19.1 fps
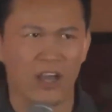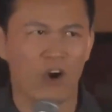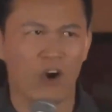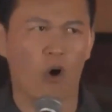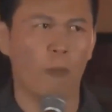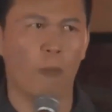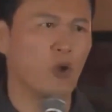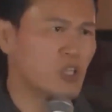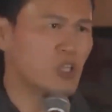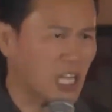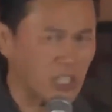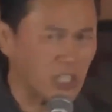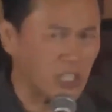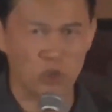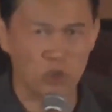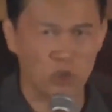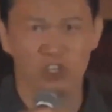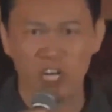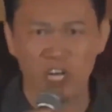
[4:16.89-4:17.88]
思ってる
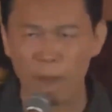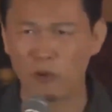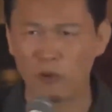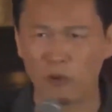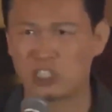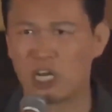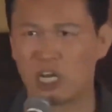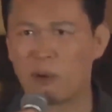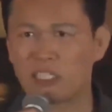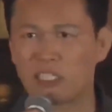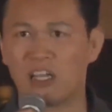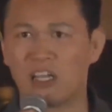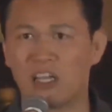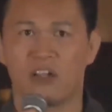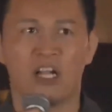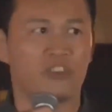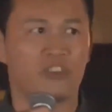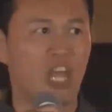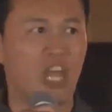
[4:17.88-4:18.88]
人いるかもしれません
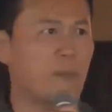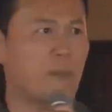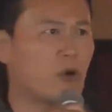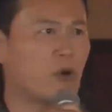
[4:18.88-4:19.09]
でも